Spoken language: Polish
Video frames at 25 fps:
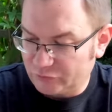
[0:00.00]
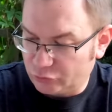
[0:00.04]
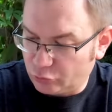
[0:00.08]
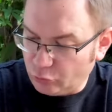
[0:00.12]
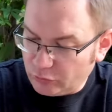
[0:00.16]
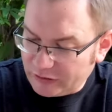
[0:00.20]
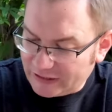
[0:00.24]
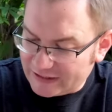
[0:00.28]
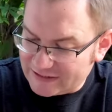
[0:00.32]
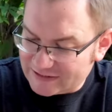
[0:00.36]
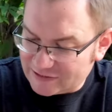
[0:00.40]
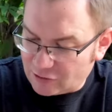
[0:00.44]

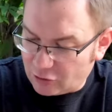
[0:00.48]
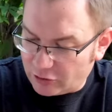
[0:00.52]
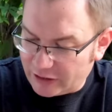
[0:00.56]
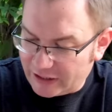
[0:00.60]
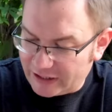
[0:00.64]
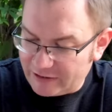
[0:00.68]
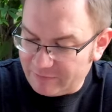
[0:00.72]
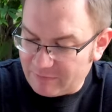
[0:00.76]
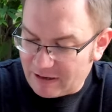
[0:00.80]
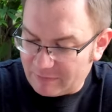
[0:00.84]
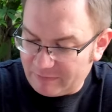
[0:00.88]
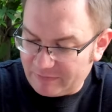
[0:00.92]
tutaj z
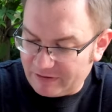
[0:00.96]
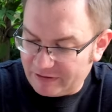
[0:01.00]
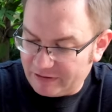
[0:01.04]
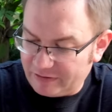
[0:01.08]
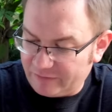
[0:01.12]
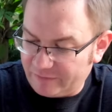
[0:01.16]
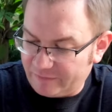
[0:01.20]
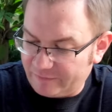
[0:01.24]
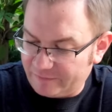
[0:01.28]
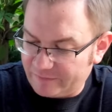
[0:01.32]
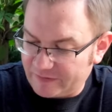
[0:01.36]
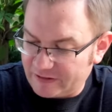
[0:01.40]
kolei
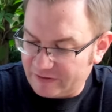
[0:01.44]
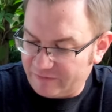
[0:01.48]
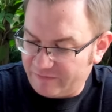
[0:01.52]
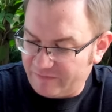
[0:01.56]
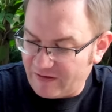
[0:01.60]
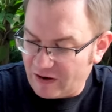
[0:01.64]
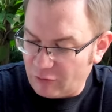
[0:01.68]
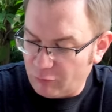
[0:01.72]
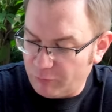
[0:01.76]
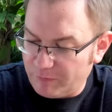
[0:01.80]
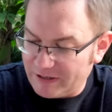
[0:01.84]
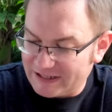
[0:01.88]
mamy mm,
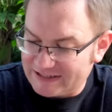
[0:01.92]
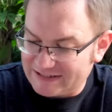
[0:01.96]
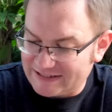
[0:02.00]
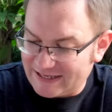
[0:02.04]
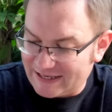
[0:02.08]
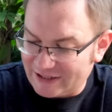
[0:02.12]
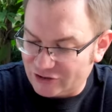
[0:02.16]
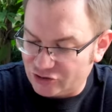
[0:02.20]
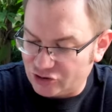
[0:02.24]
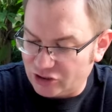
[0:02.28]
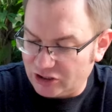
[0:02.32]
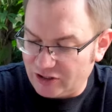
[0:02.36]

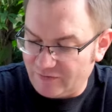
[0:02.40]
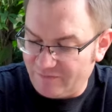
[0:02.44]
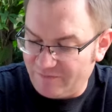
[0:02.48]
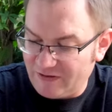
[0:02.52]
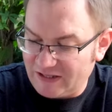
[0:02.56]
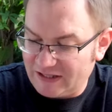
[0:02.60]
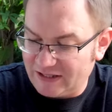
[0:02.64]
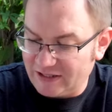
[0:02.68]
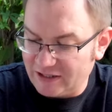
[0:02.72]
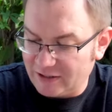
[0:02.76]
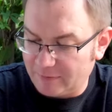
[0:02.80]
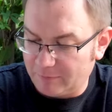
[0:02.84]
VBC, czyli
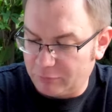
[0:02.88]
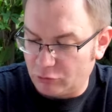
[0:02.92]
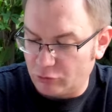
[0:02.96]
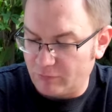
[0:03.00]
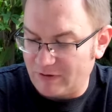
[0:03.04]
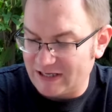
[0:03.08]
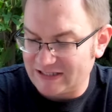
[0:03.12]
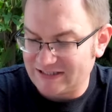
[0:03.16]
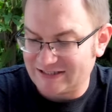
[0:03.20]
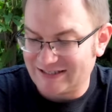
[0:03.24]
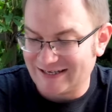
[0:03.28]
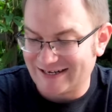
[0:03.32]
Viking
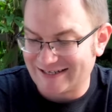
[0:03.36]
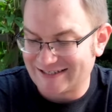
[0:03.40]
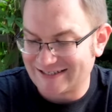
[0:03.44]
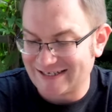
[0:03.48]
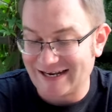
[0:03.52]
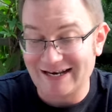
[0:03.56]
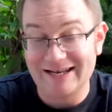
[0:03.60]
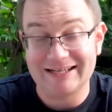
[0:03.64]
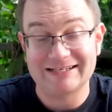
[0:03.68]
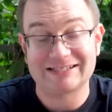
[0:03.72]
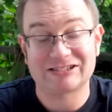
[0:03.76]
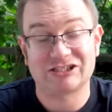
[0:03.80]
Brewmaster
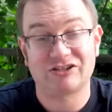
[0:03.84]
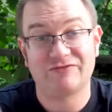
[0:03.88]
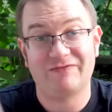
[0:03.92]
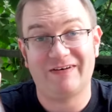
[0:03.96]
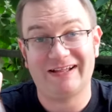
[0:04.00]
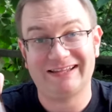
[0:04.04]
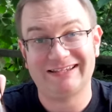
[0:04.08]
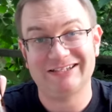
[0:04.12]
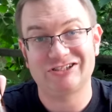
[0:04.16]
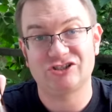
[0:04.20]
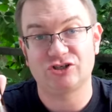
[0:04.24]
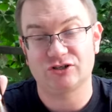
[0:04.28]
Challenge
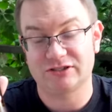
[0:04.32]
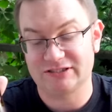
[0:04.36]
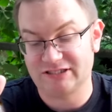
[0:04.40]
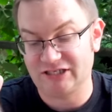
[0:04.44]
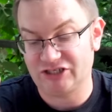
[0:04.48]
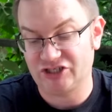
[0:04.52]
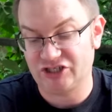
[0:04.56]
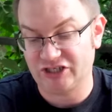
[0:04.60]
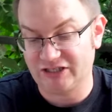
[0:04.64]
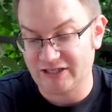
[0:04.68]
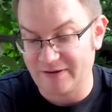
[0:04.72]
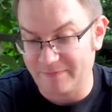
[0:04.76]

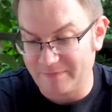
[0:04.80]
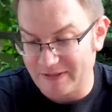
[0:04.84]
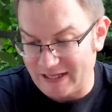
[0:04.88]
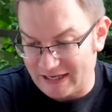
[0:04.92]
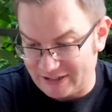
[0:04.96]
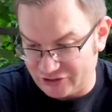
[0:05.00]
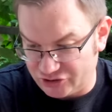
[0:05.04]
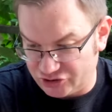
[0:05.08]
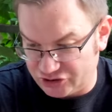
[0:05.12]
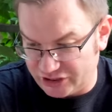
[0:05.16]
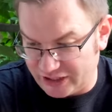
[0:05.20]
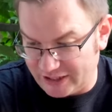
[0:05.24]

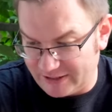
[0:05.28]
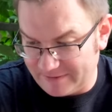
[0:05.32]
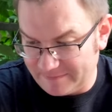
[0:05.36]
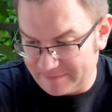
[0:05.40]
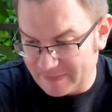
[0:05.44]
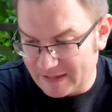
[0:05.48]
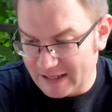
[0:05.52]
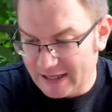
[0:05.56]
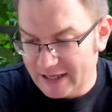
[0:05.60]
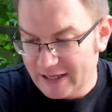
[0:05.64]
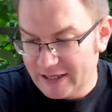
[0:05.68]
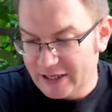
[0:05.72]
2017.
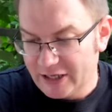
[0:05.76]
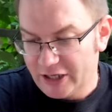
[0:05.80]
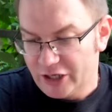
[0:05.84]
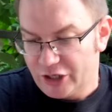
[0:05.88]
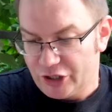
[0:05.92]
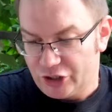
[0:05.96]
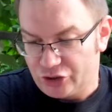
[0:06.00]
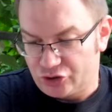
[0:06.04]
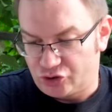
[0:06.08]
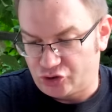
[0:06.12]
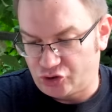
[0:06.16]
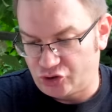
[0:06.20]

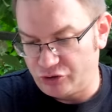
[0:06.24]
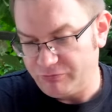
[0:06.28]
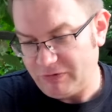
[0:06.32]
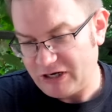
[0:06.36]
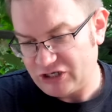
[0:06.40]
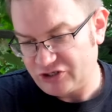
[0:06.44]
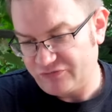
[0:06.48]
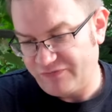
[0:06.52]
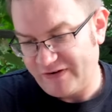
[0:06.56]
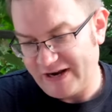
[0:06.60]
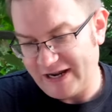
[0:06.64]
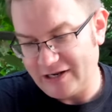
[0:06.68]

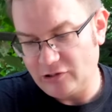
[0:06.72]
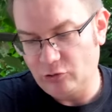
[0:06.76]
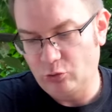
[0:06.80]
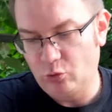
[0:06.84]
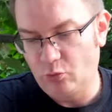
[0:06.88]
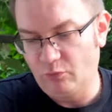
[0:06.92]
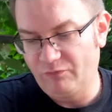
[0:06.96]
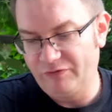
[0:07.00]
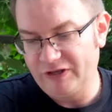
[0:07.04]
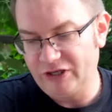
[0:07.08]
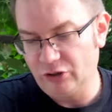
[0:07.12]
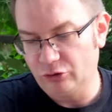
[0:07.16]
Trzymasz w
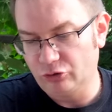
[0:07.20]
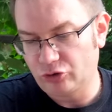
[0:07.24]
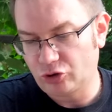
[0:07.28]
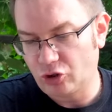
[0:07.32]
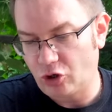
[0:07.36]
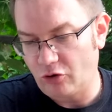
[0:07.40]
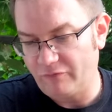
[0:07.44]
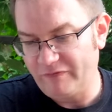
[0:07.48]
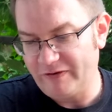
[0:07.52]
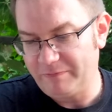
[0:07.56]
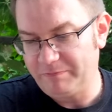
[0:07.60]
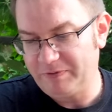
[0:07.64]
ręku
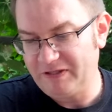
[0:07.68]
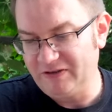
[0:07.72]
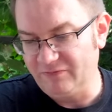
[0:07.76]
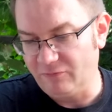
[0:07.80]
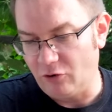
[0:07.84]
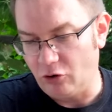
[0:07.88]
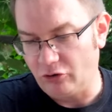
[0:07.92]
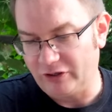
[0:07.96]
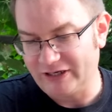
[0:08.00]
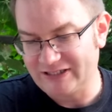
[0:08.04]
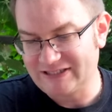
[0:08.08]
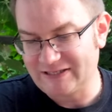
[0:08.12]
wyjątkowe
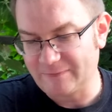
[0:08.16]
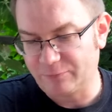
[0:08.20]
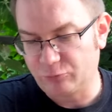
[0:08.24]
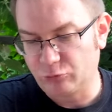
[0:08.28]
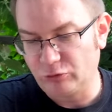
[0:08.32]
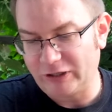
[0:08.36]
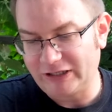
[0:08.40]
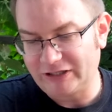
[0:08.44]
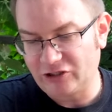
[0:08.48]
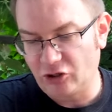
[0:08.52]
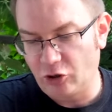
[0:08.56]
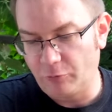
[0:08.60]
piwo.
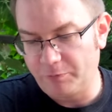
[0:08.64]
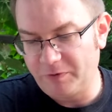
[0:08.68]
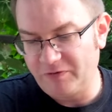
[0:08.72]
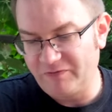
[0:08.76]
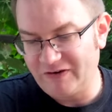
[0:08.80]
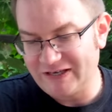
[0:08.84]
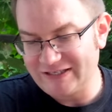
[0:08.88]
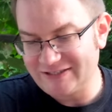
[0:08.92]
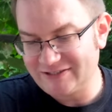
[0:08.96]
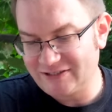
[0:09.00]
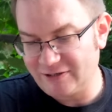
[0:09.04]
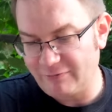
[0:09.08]
Receptura tego
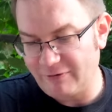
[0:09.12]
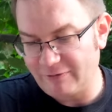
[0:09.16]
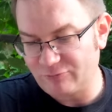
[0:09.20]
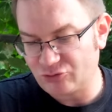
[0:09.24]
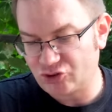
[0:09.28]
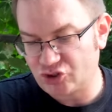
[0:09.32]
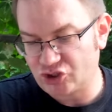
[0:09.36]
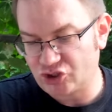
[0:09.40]
piwa jest dziełem